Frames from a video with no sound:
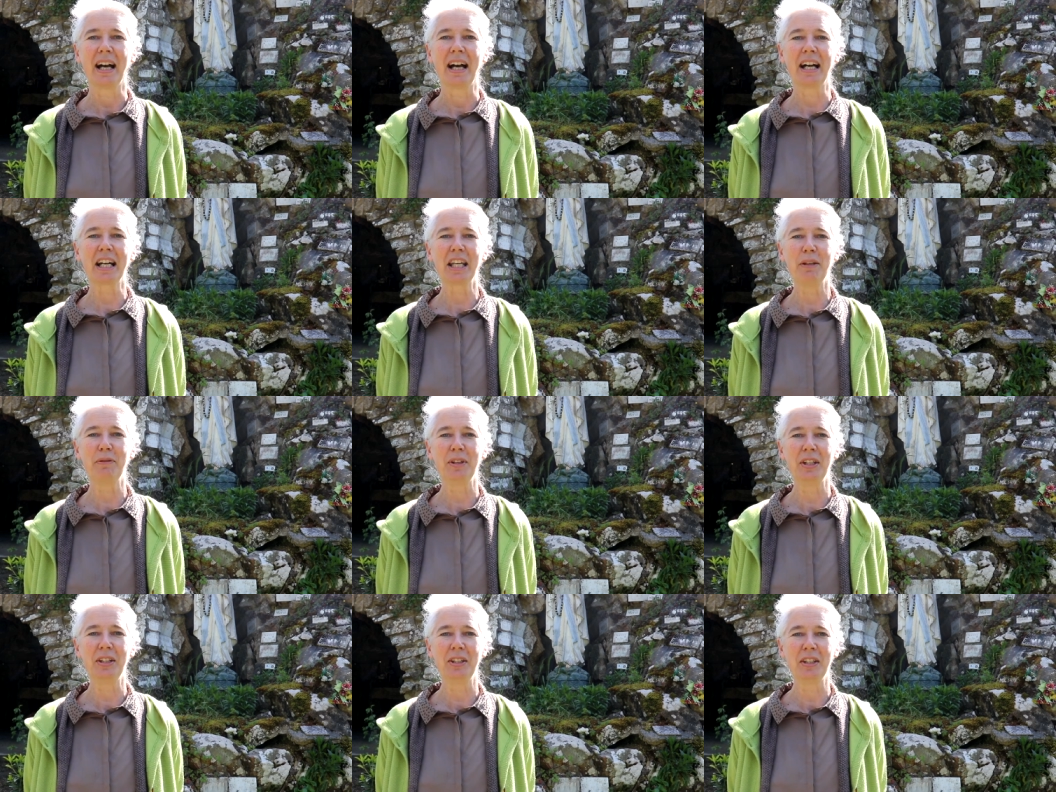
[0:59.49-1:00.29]

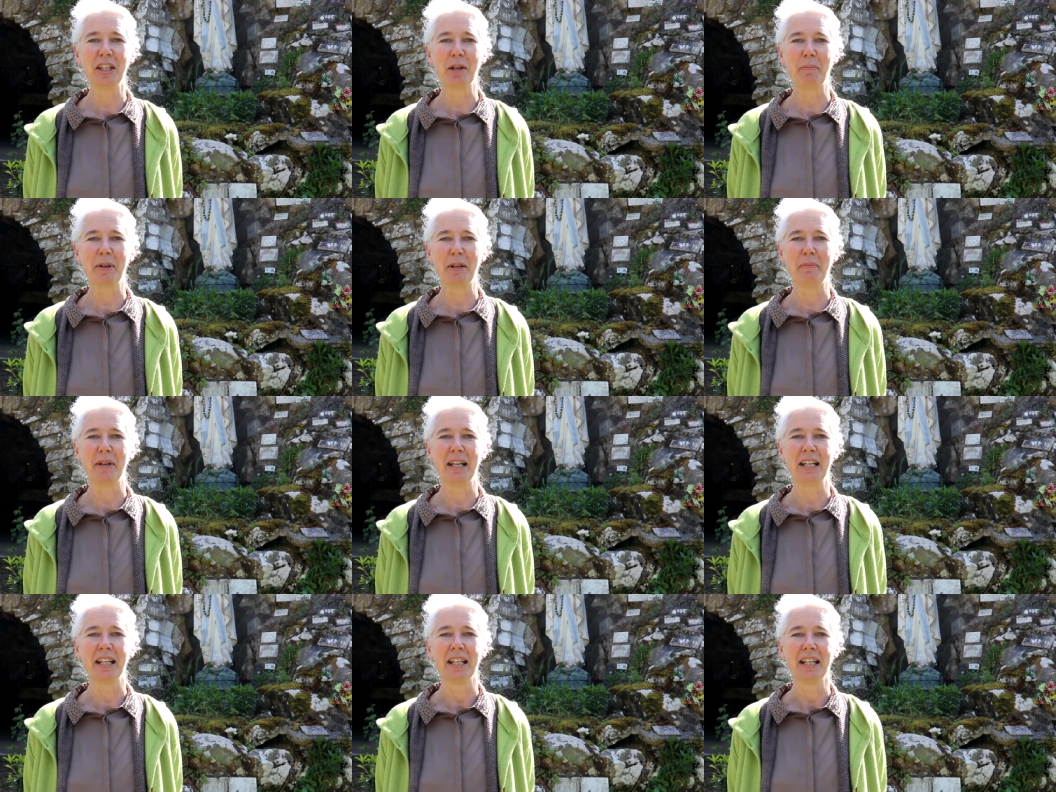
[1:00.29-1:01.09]
arrive ici à
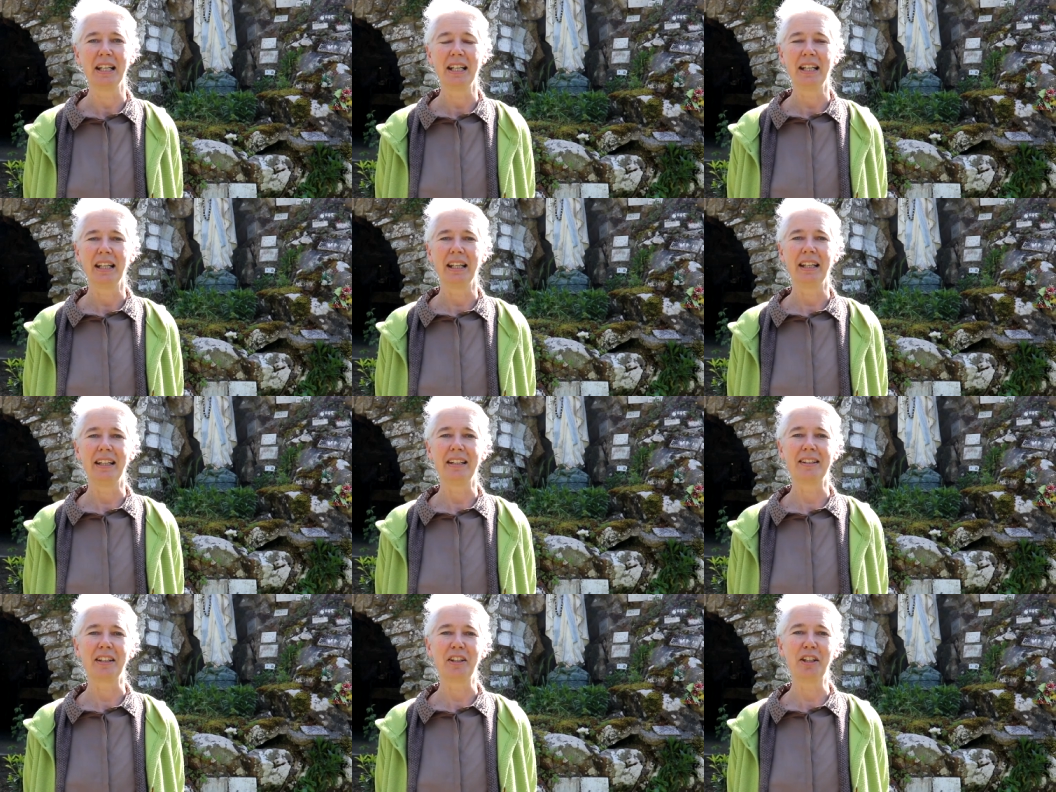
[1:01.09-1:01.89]
Plémel
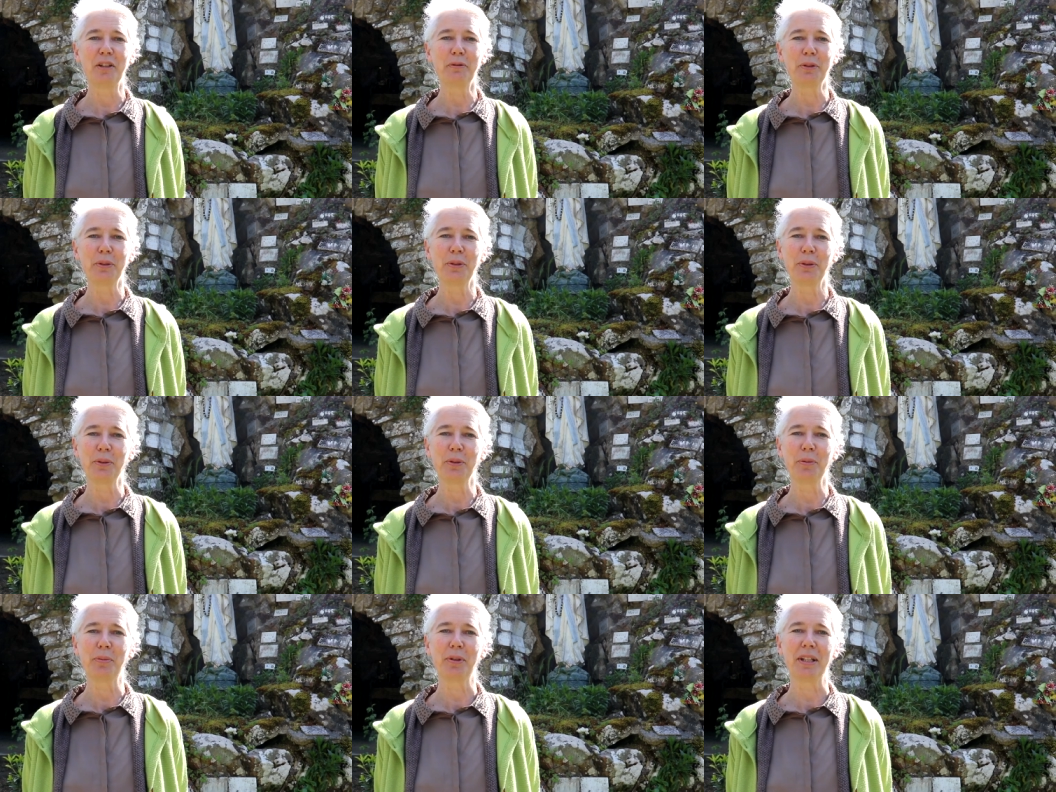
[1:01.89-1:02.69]
et sa
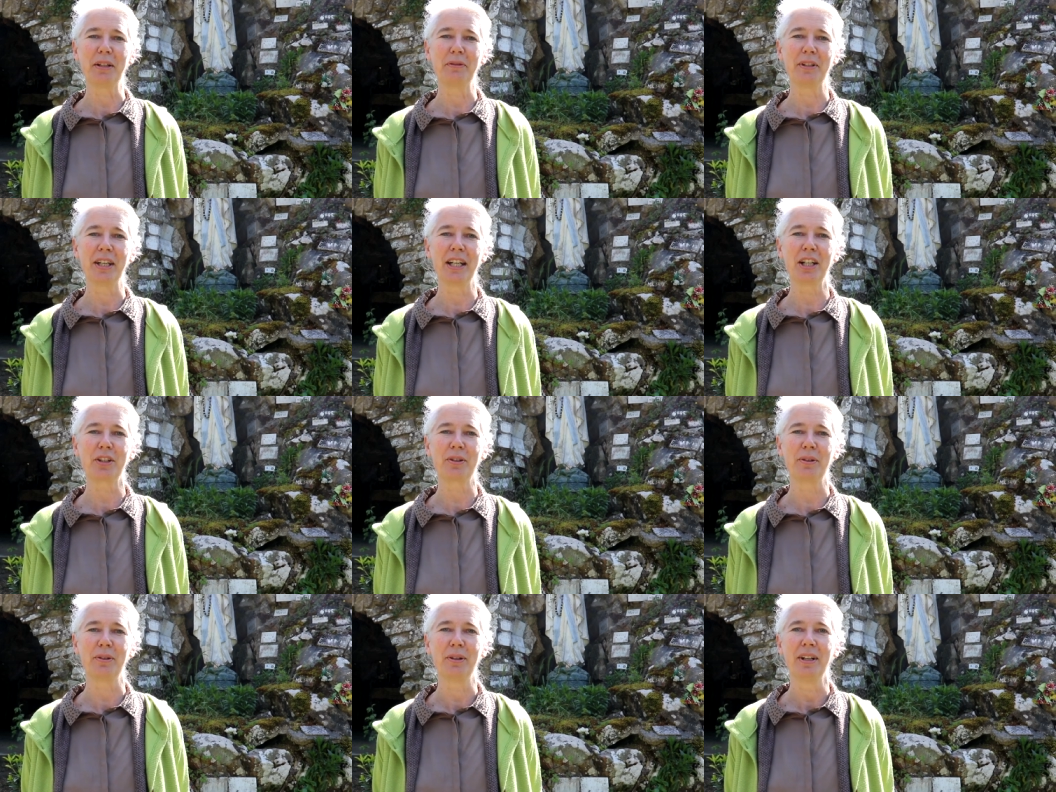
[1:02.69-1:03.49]
dévotion pour la
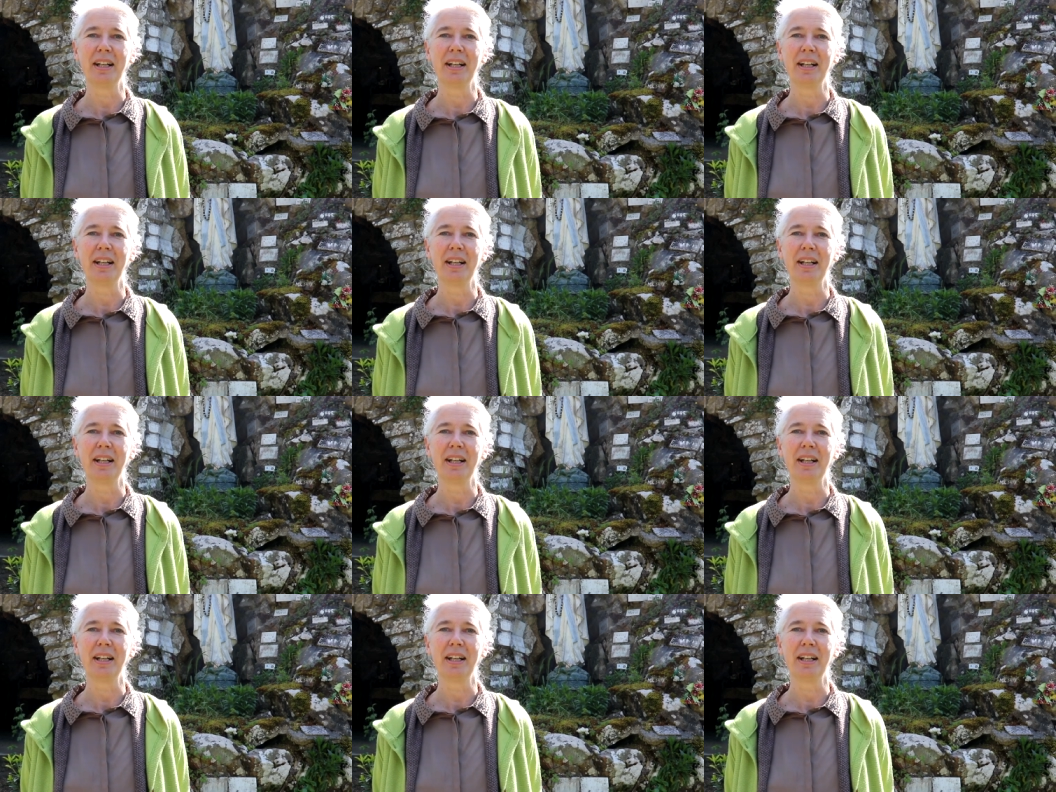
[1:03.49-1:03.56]
Vierge